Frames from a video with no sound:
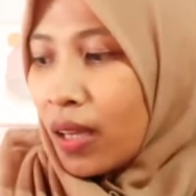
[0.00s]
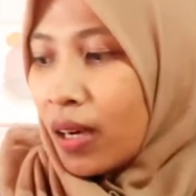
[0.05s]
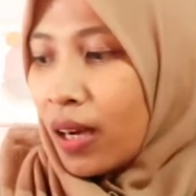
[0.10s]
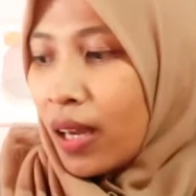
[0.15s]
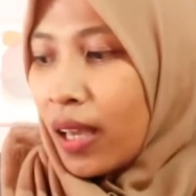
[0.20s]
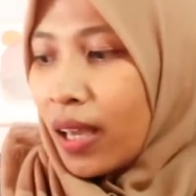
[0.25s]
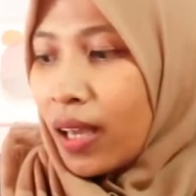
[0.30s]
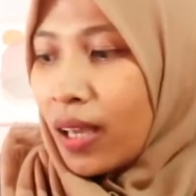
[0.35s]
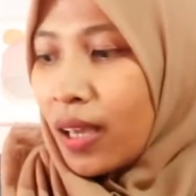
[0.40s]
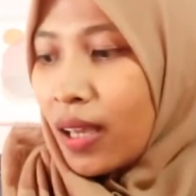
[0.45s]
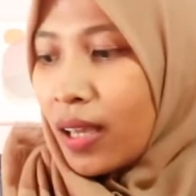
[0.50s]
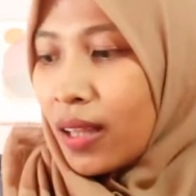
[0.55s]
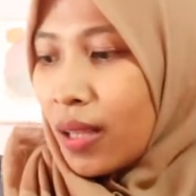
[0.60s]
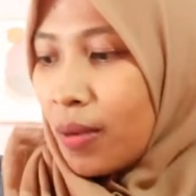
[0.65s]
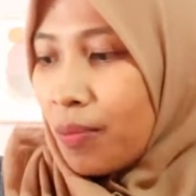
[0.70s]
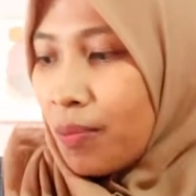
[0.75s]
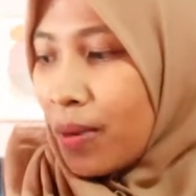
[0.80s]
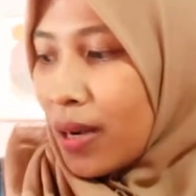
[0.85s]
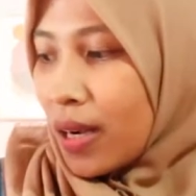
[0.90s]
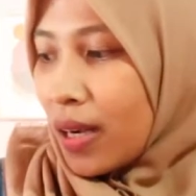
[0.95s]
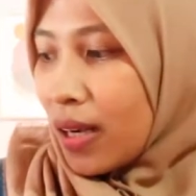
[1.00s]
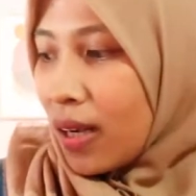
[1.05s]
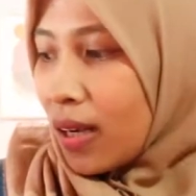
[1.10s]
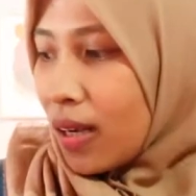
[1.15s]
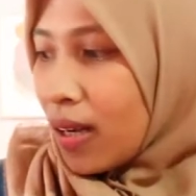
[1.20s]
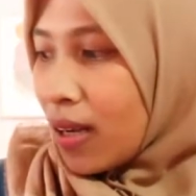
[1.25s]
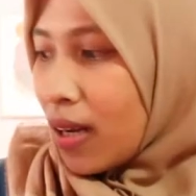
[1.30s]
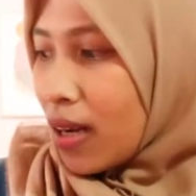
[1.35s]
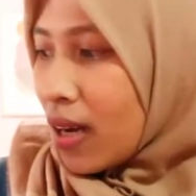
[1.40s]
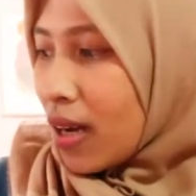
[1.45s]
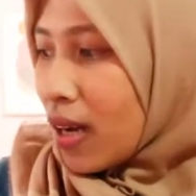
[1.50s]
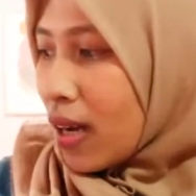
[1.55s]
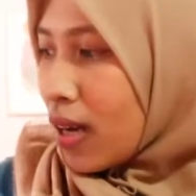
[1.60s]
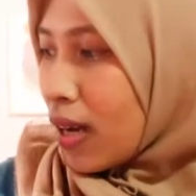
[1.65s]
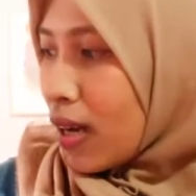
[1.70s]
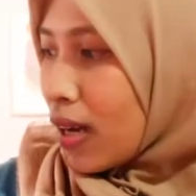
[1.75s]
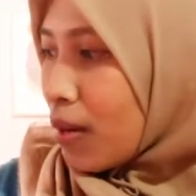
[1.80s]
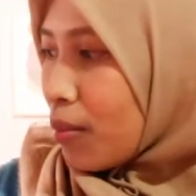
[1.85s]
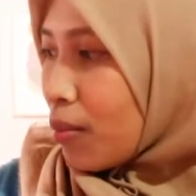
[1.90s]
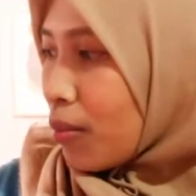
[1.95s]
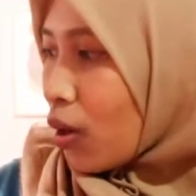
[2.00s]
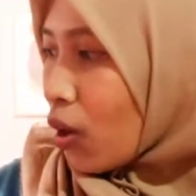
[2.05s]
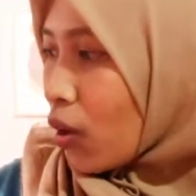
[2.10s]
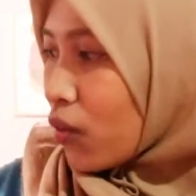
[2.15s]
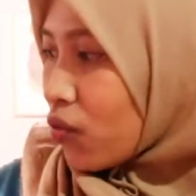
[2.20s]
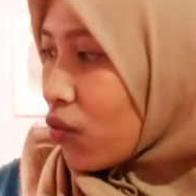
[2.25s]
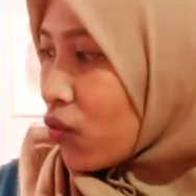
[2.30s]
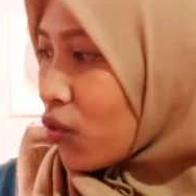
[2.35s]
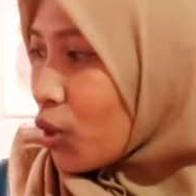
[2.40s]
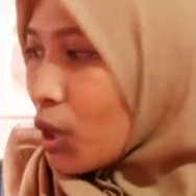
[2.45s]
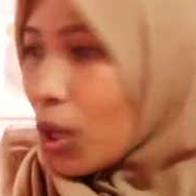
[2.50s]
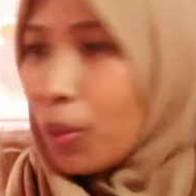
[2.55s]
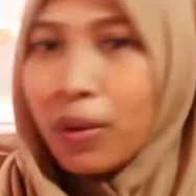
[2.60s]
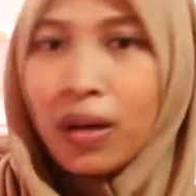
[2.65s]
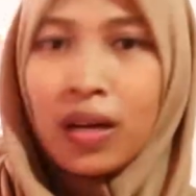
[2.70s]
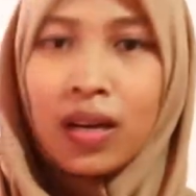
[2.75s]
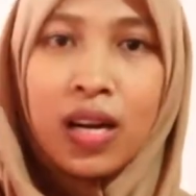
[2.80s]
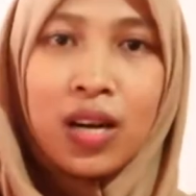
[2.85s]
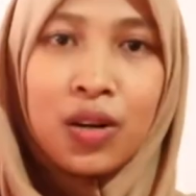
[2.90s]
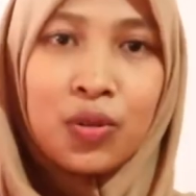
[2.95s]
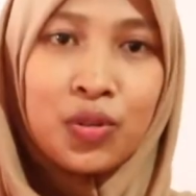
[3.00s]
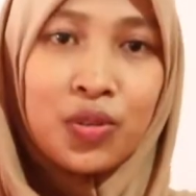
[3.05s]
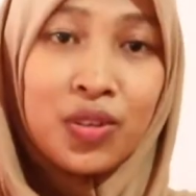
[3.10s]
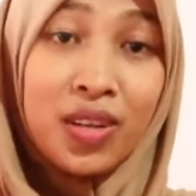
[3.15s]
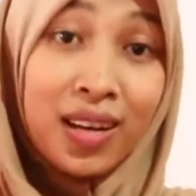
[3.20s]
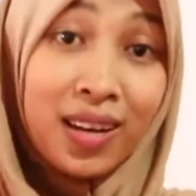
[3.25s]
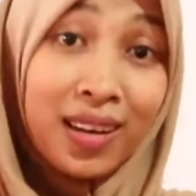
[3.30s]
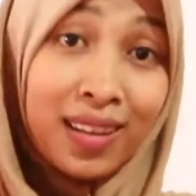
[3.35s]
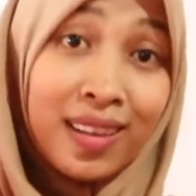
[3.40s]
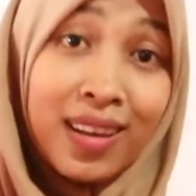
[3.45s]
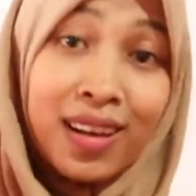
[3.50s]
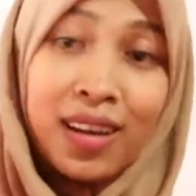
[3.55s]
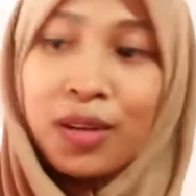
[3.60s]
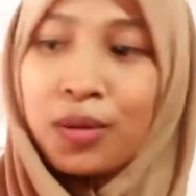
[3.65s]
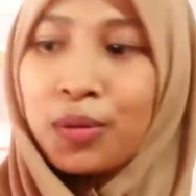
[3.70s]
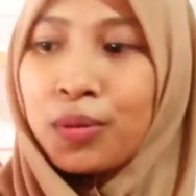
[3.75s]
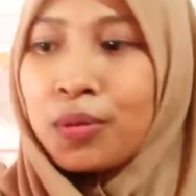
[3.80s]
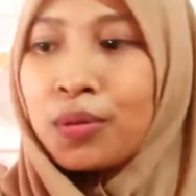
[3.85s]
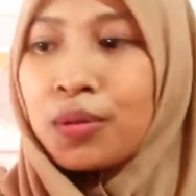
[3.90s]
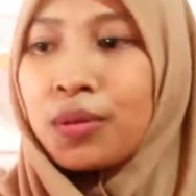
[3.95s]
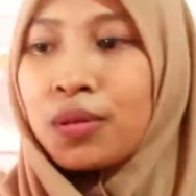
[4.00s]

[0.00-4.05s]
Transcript: lengket apa enggak lontor apa enggak aku juga gak tahu